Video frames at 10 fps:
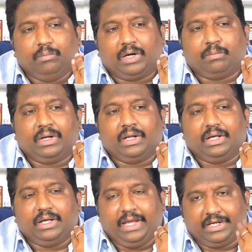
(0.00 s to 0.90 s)
బట్ మన
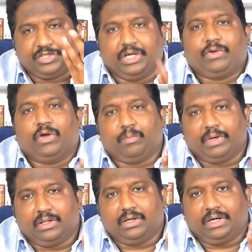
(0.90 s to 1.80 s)
ఎక్స్చెక్యూర్
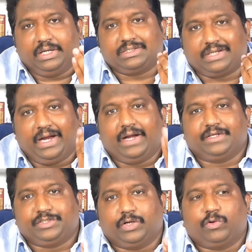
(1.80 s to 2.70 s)
మీద అంటే స్టేట్
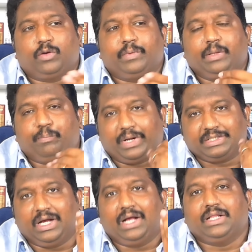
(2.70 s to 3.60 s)
ఎక్స్చెక్యూర్ మీద
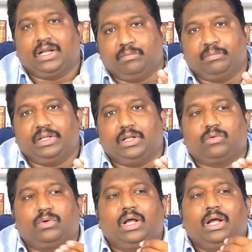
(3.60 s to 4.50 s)
ప్రజాధనం మీద
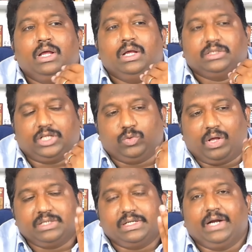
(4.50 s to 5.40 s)
కూడా
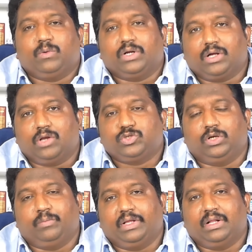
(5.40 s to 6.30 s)
తద్వారా జరిగేటువంటి
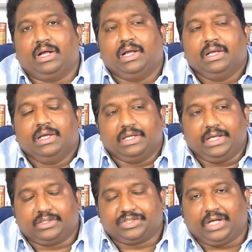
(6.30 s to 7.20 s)
ఖర్చుల మీద
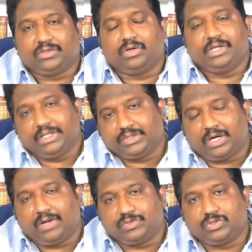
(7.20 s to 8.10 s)
ఎంత శాతం
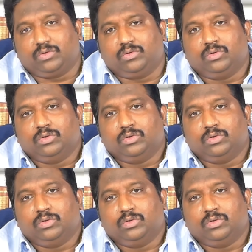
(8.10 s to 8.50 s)
నియంత్రణ అవసరం